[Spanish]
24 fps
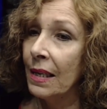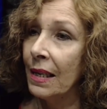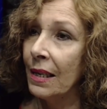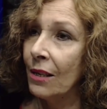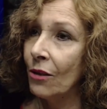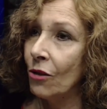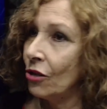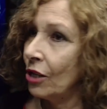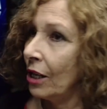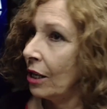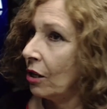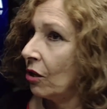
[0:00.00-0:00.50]
y
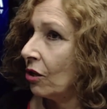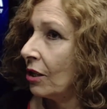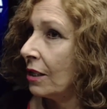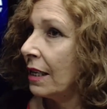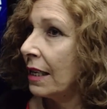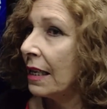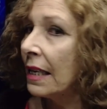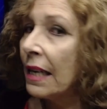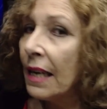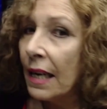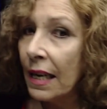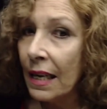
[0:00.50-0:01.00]
entonces no
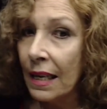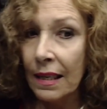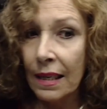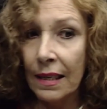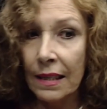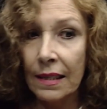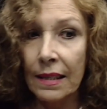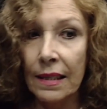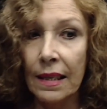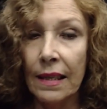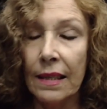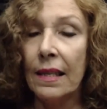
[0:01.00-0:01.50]
dicen
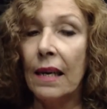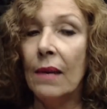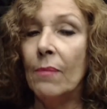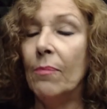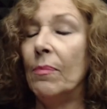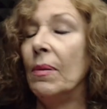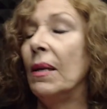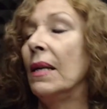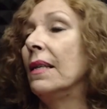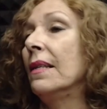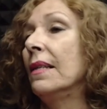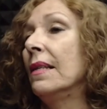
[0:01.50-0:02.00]
nada, se
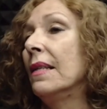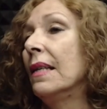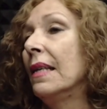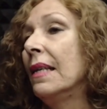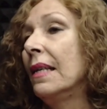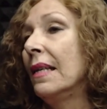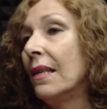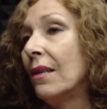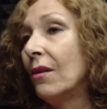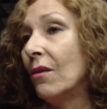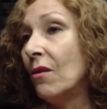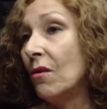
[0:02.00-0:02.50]
tapan
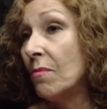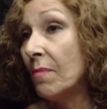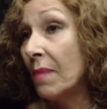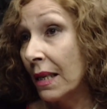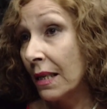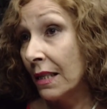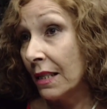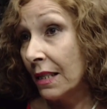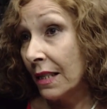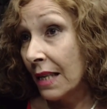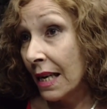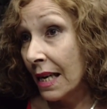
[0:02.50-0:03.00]
con
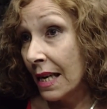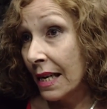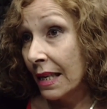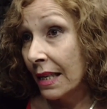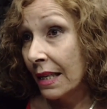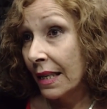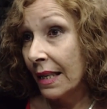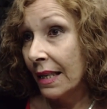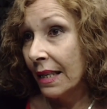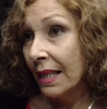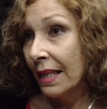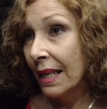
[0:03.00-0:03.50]

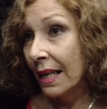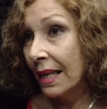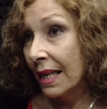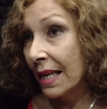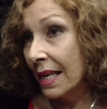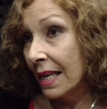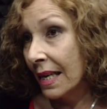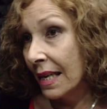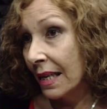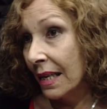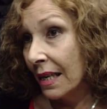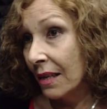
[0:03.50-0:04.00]
maquillaje, la
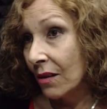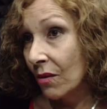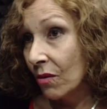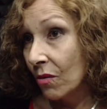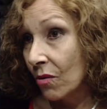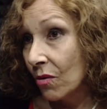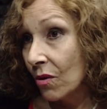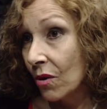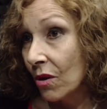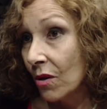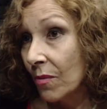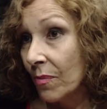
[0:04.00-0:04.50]
cara,
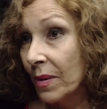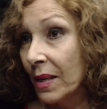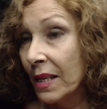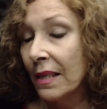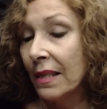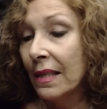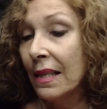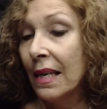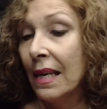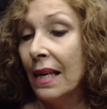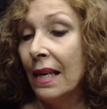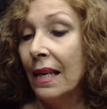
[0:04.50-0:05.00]
los
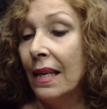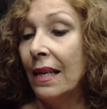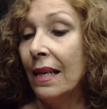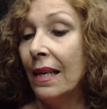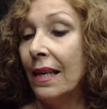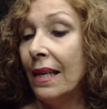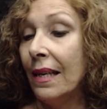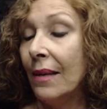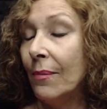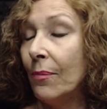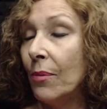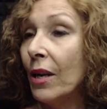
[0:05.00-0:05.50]
golpes,
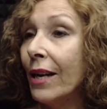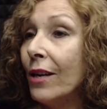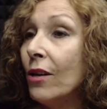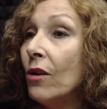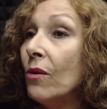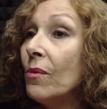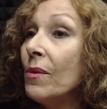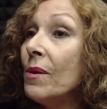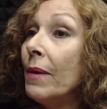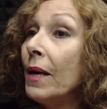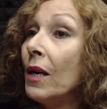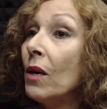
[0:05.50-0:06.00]
eh, porque
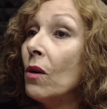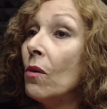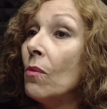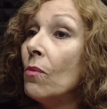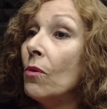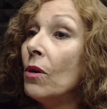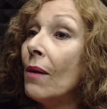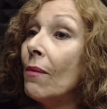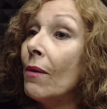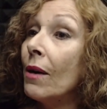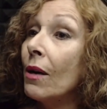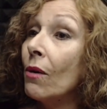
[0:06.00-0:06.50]
lo viven
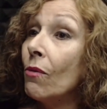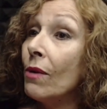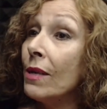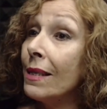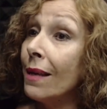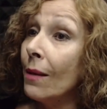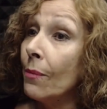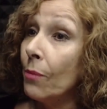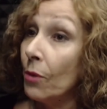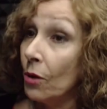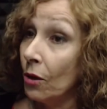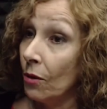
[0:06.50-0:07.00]
como una
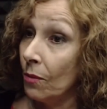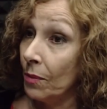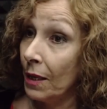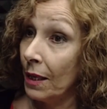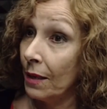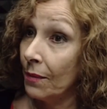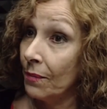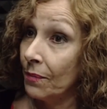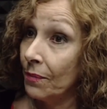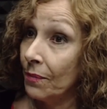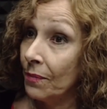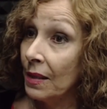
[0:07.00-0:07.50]
vergüenza
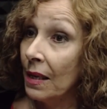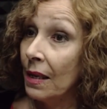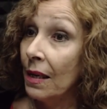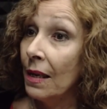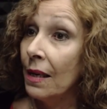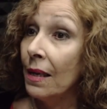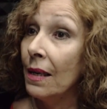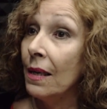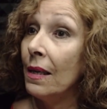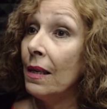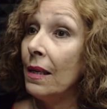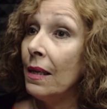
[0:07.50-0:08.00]
propia. Está
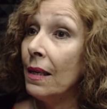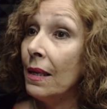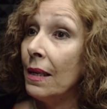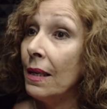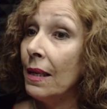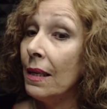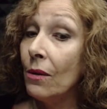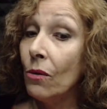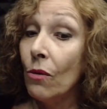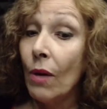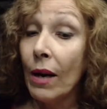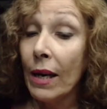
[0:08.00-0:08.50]
claro.
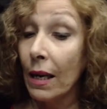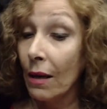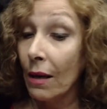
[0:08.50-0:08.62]
Y no